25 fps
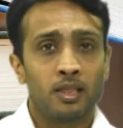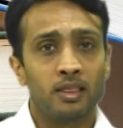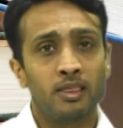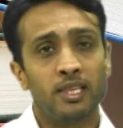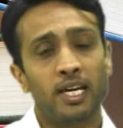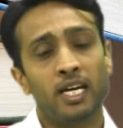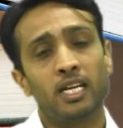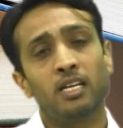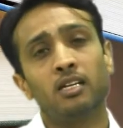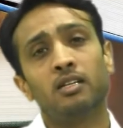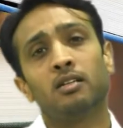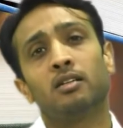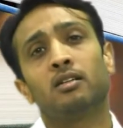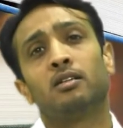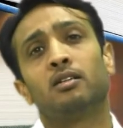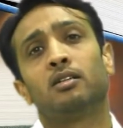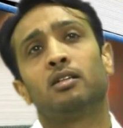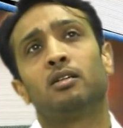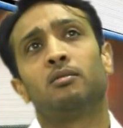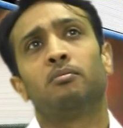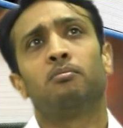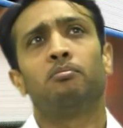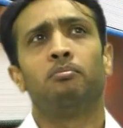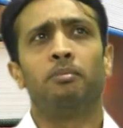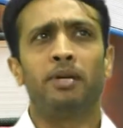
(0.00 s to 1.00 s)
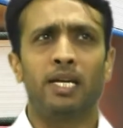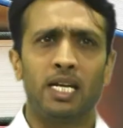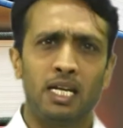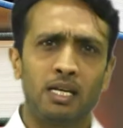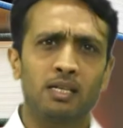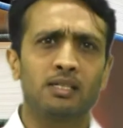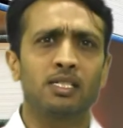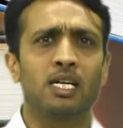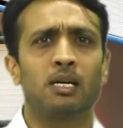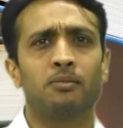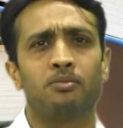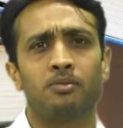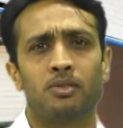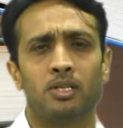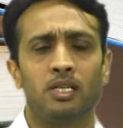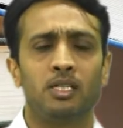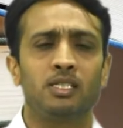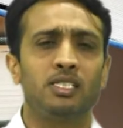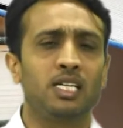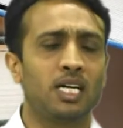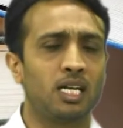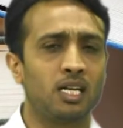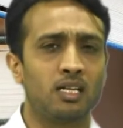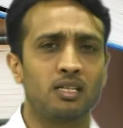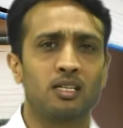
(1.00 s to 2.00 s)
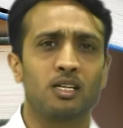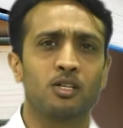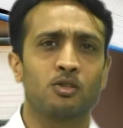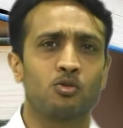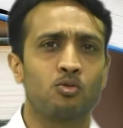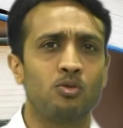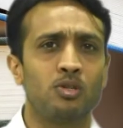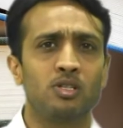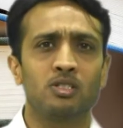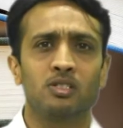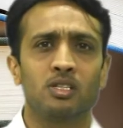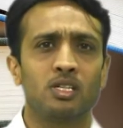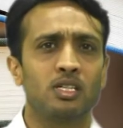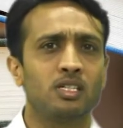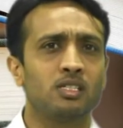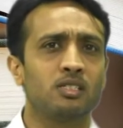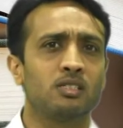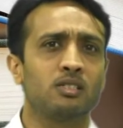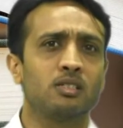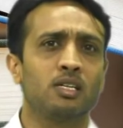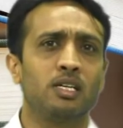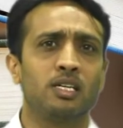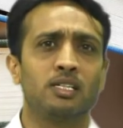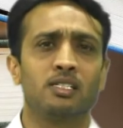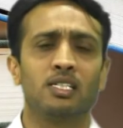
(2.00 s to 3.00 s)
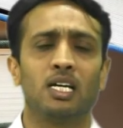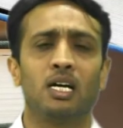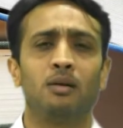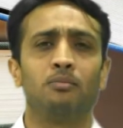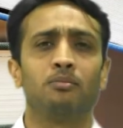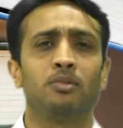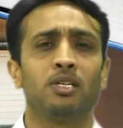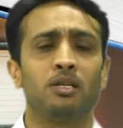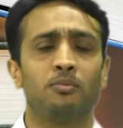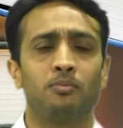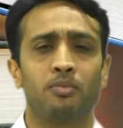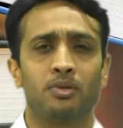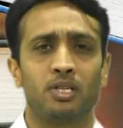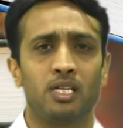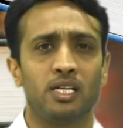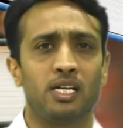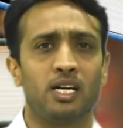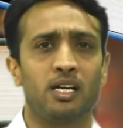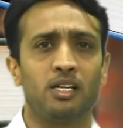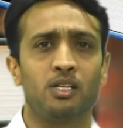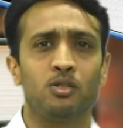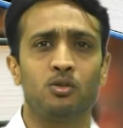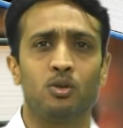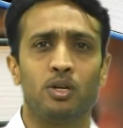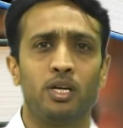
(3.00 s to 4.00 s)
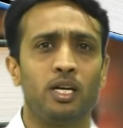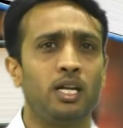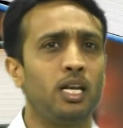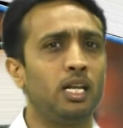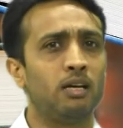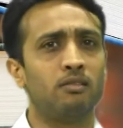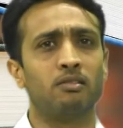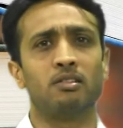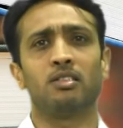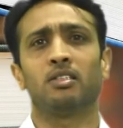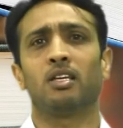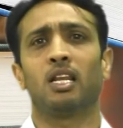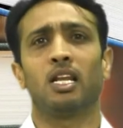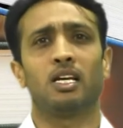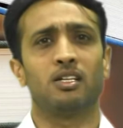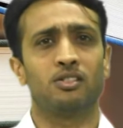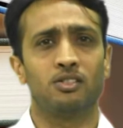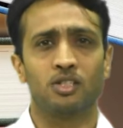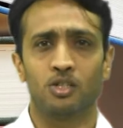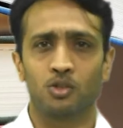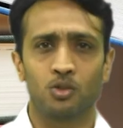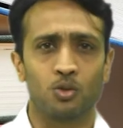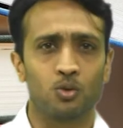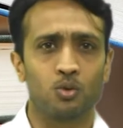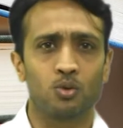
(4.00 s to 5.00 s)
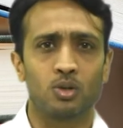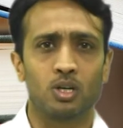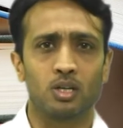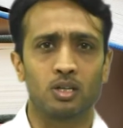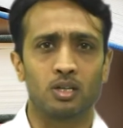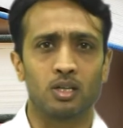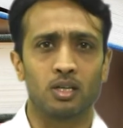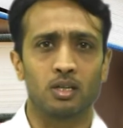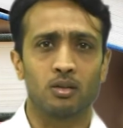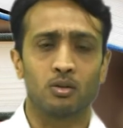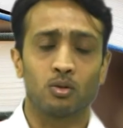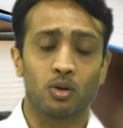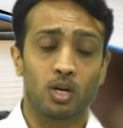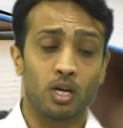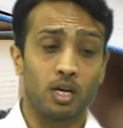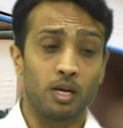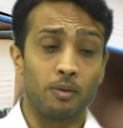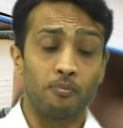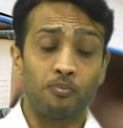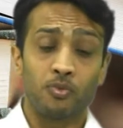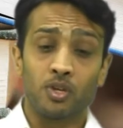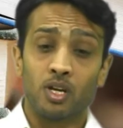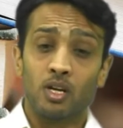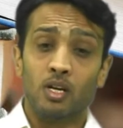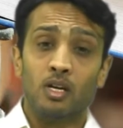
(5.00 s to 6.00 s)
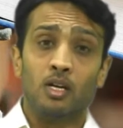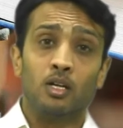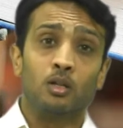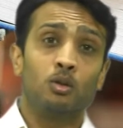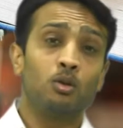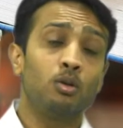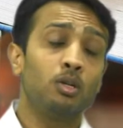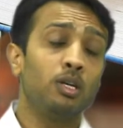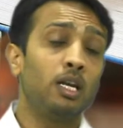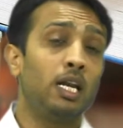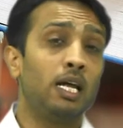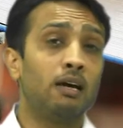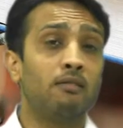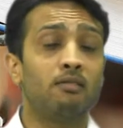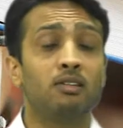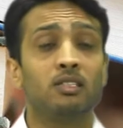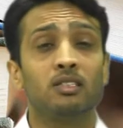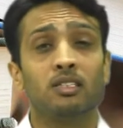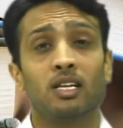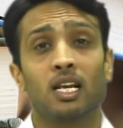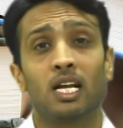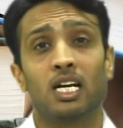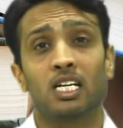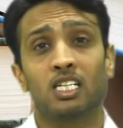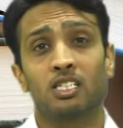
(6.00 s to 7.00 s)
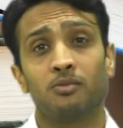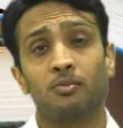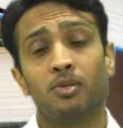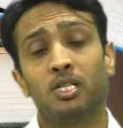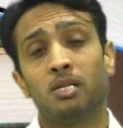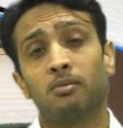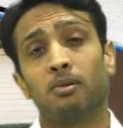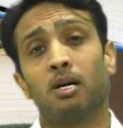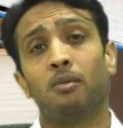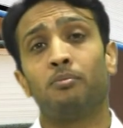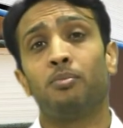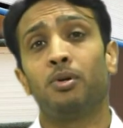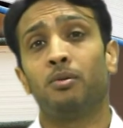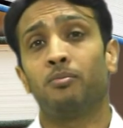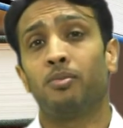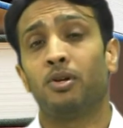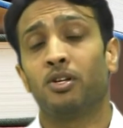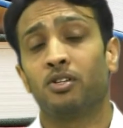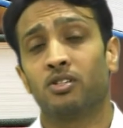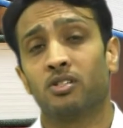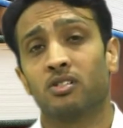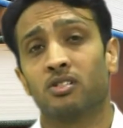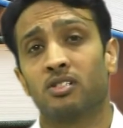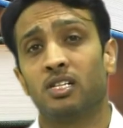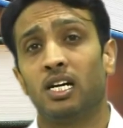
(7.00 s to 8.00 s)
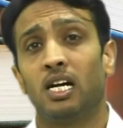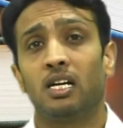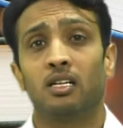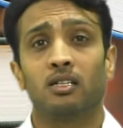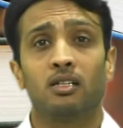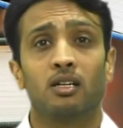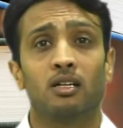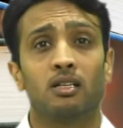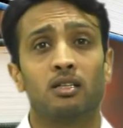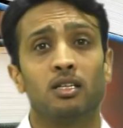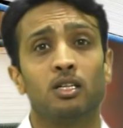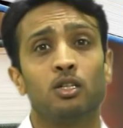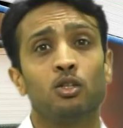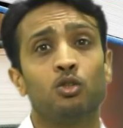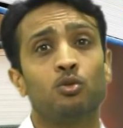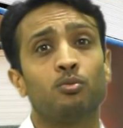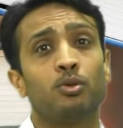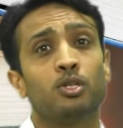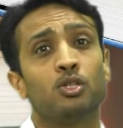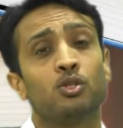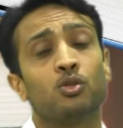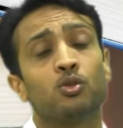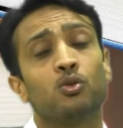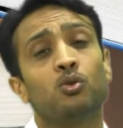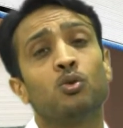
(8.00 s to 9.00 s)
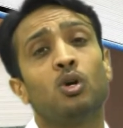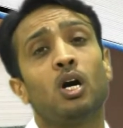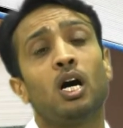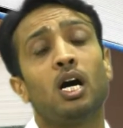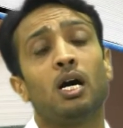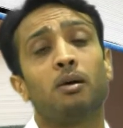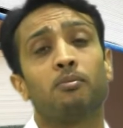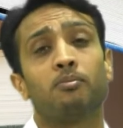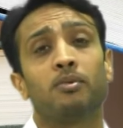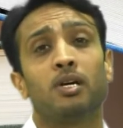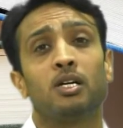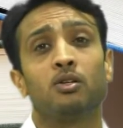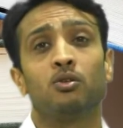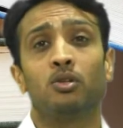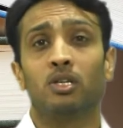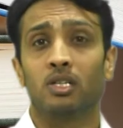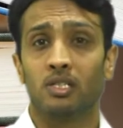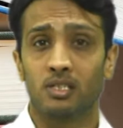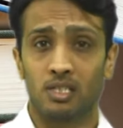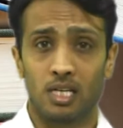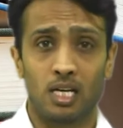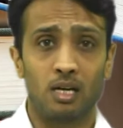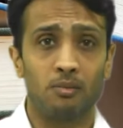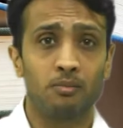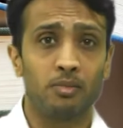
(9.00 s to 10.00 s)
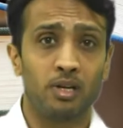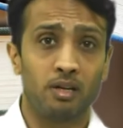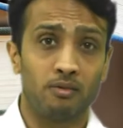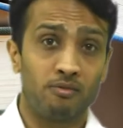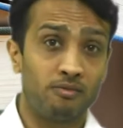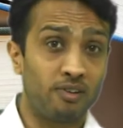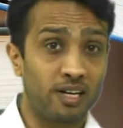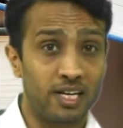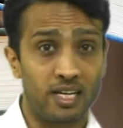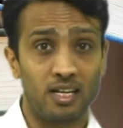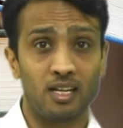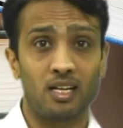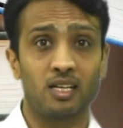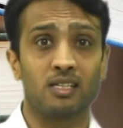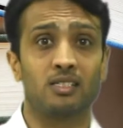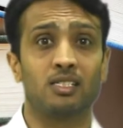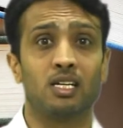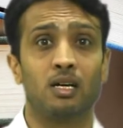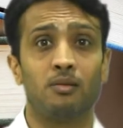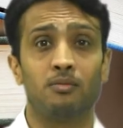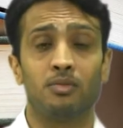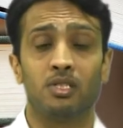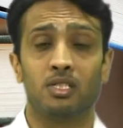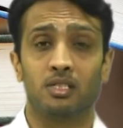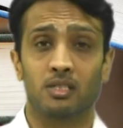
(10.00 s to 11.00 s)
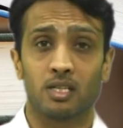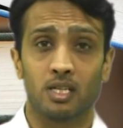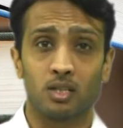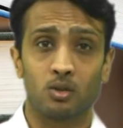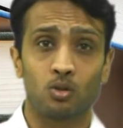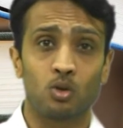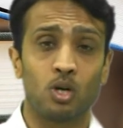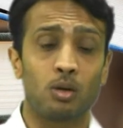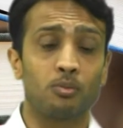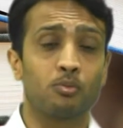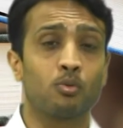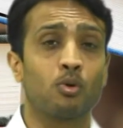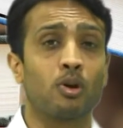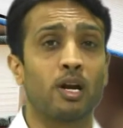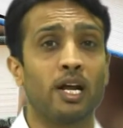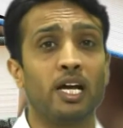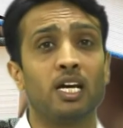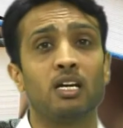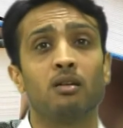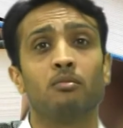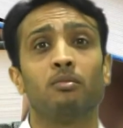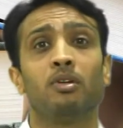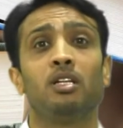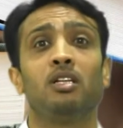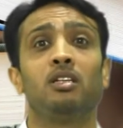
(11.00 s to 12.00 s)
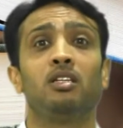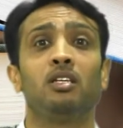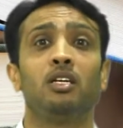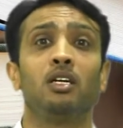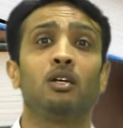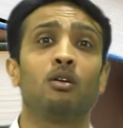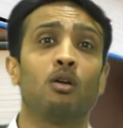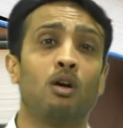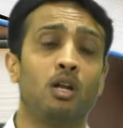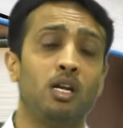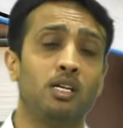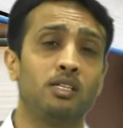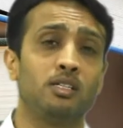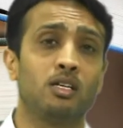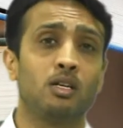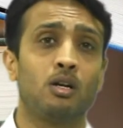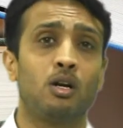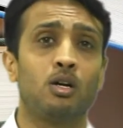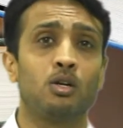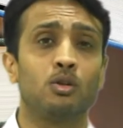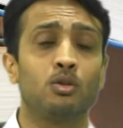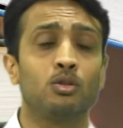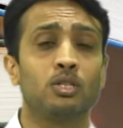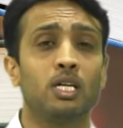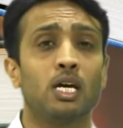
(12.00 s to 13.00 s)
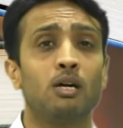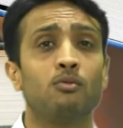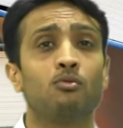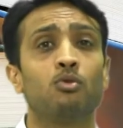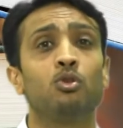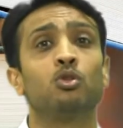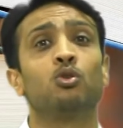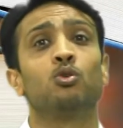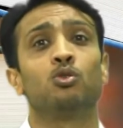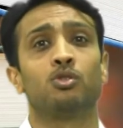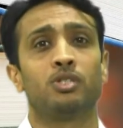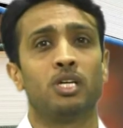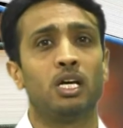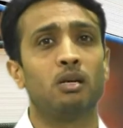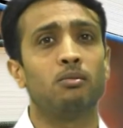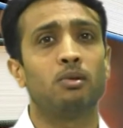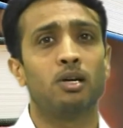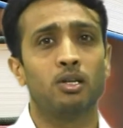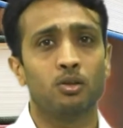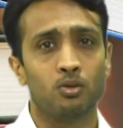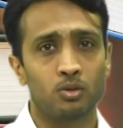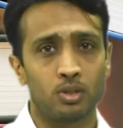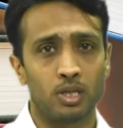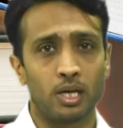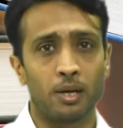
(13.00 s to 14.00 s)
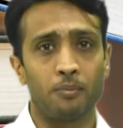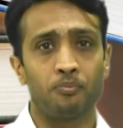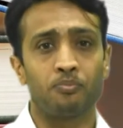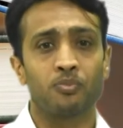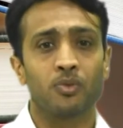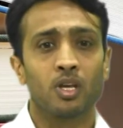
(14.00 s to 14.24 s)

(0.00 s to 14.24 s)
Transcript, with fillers: देन uh, मेरे हिसाब से ज़्यादातर स्टूडेंट्स इस एग्ज़ाम की तैयारी जो है एलेवंथ क्लास से शुरू करते हैं ओके okay? तो इलेवेंथ क्लास में जब आप प्रिपरेशन स्टार्ट करते हैं तो बच्चों आपका जो एग्ज़ाम है फाइनल एग्ज़ाम जिसके थ्रू आपको रैंक मिलती है कॉलेज अलॉट होता है वो दो साल बाद होता है